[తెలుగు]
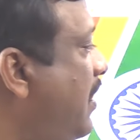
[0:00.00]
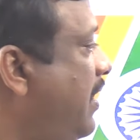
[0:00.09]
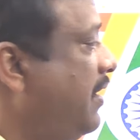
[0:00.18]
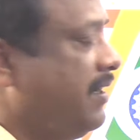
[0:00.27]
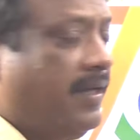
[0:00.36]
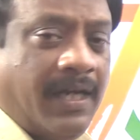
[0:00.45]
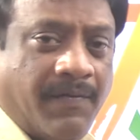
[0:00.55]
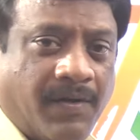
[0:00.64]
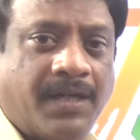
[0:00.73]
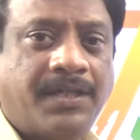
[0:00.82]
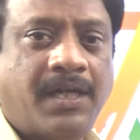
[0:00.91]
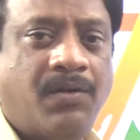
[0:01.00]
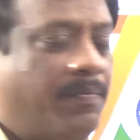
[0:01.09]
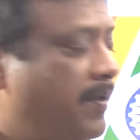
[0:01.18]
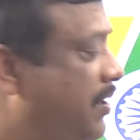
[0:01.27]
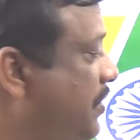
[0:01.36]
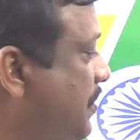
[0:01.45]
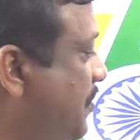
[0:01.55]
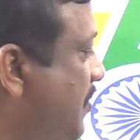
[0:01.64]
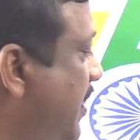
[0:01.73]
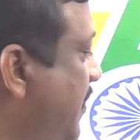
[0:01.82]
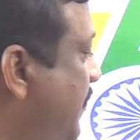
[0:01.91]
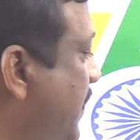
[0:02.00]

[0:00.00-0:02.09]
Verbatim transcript: అండ్ ఈ అవకాశాన్ని ఉపయోగించుకోండి